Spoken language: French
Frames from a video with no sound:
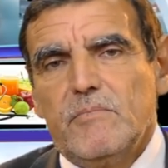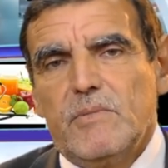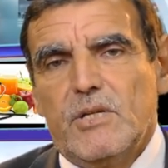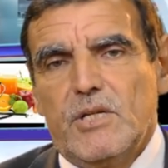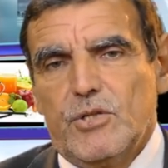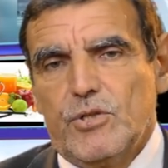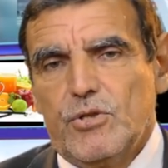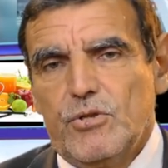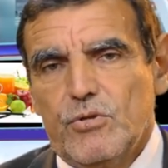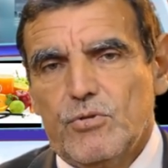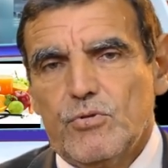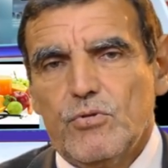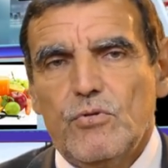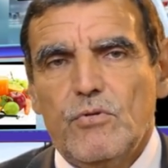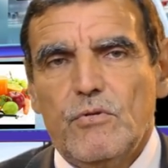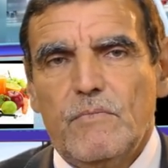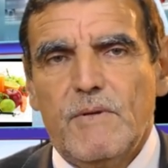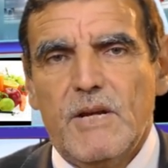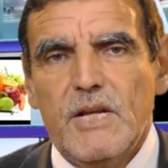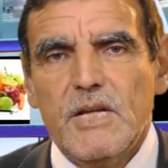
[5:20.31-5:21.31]
Mais surtout
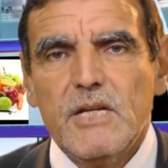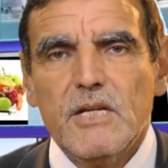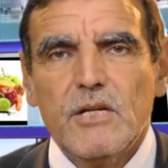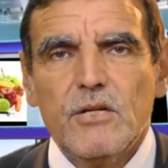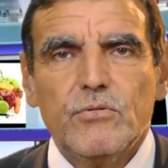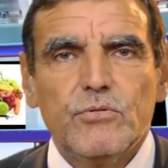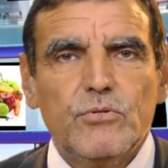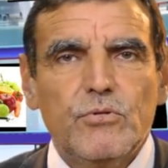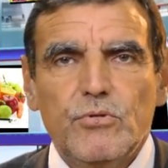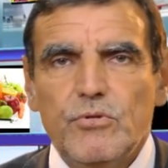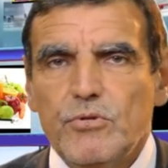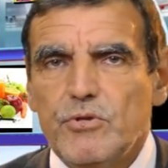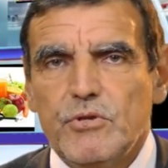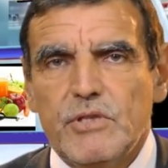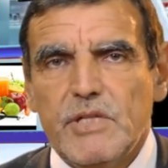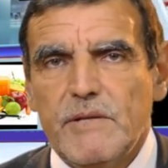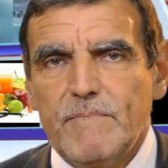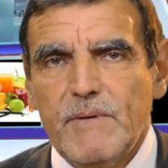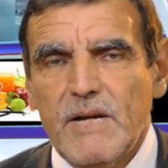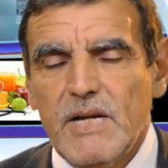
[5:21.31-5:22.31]
le blé, on ne
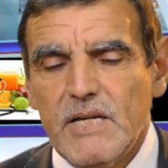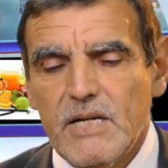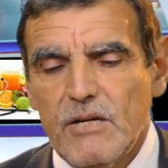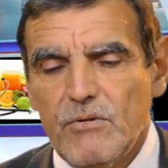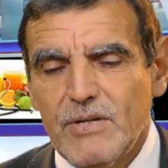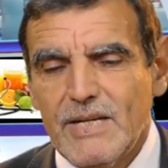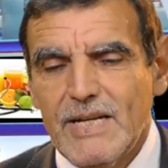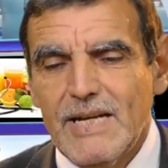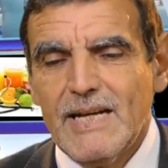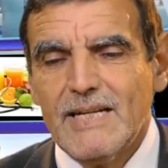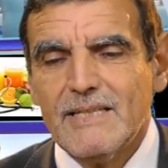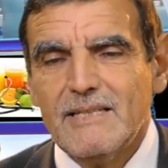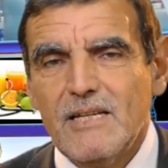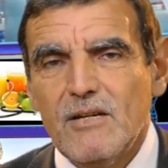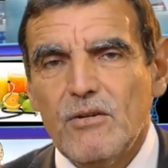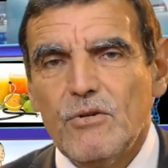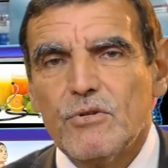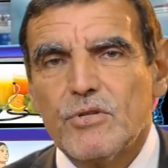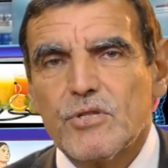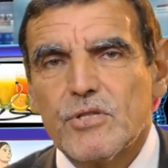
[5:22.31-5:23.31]
rejetait pas, on
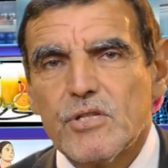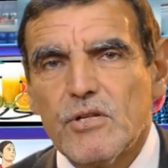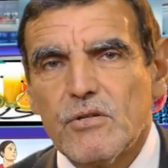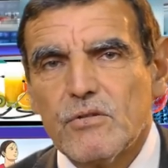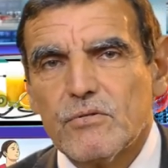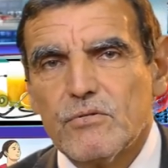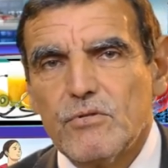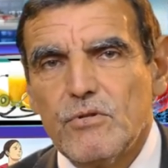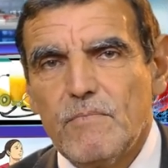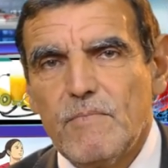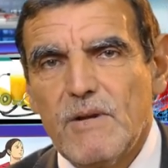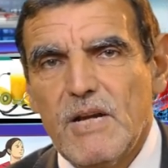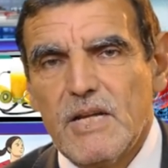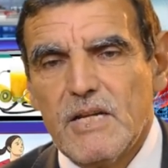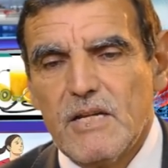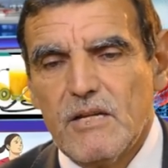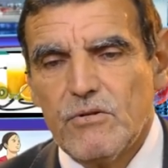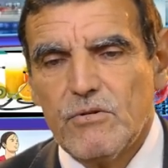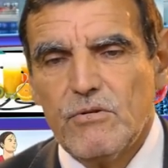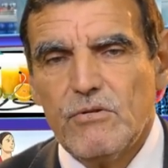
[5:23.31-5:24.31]
gardait le sang de
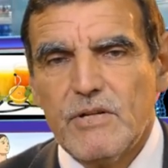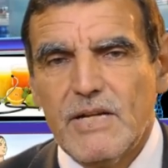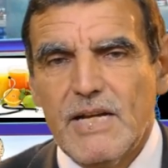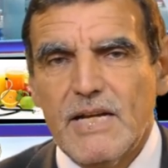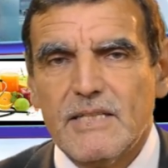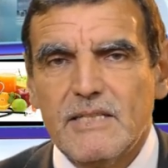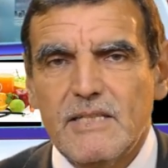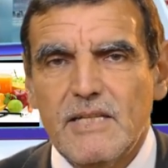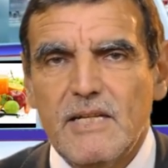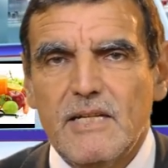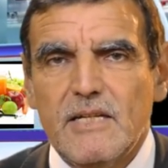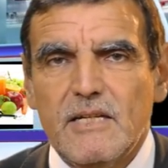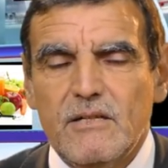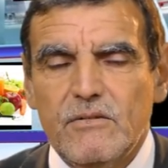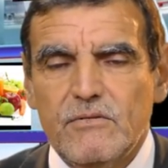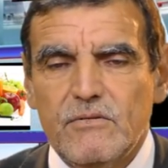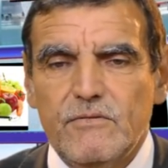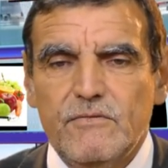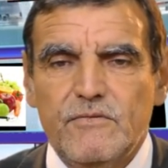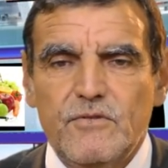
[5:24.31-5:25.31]
blé, on le gardait,
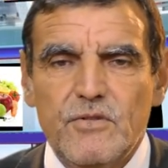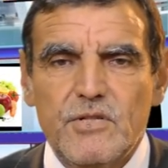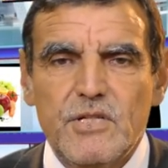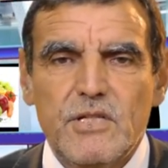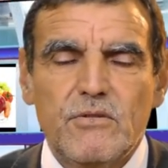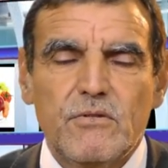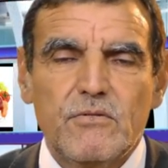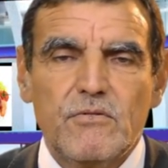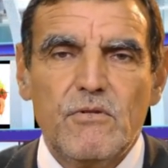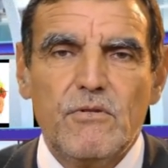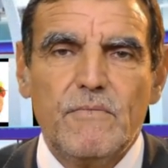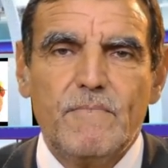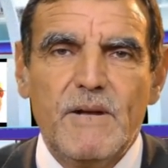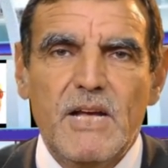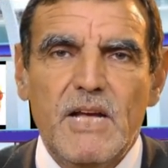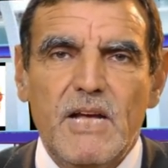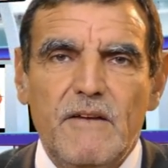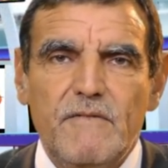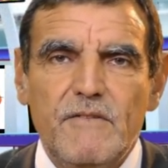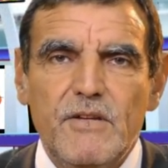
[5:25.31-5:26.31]
on, faisait donc le
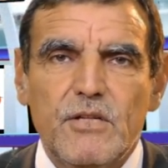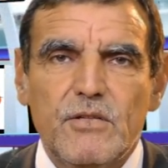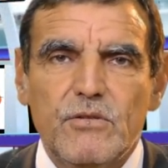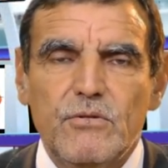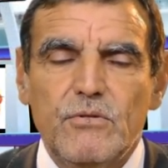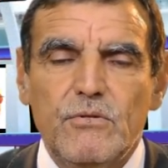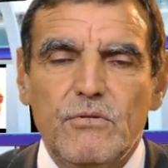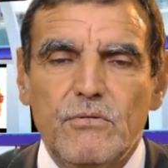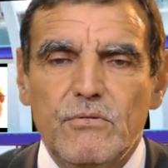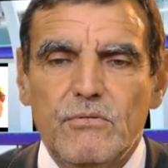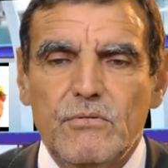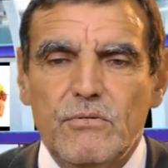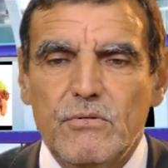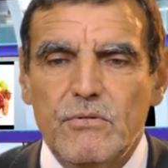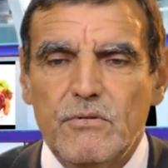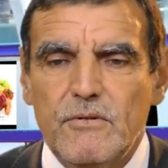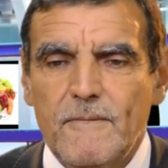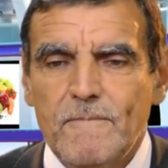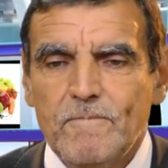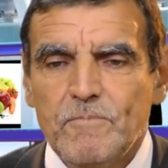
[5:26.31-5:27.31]
pain avec
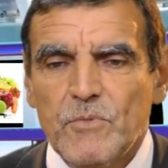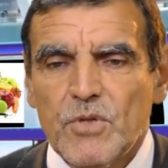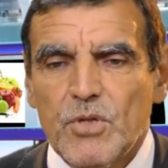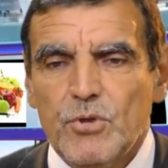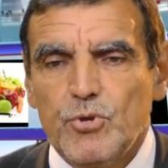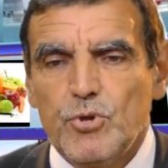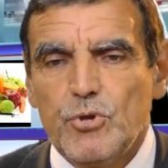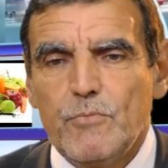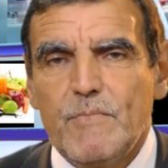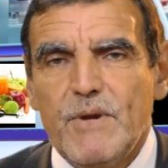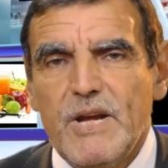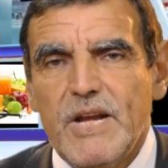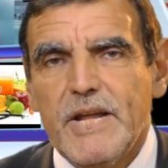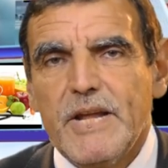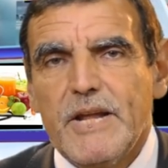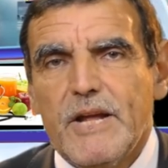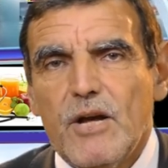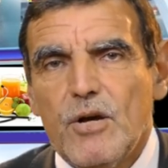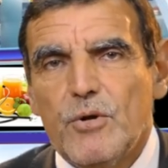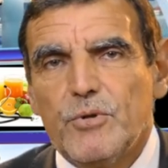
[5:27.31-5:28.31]
du
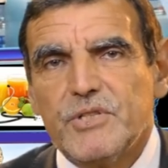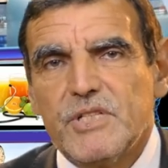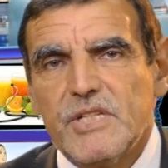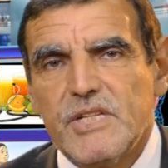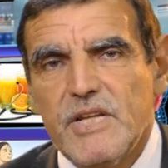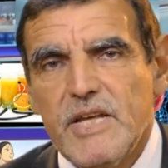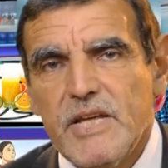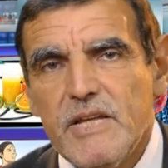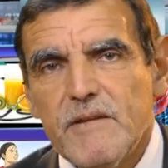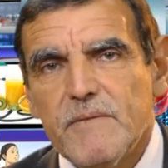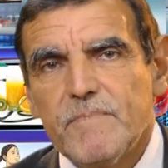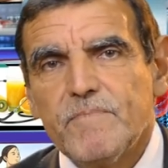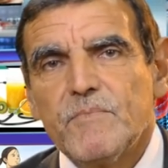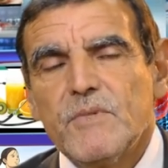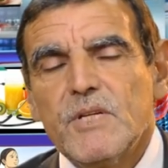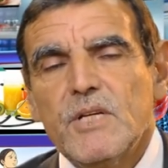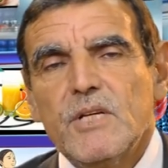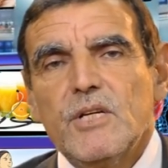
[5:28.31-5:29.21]
blé entier.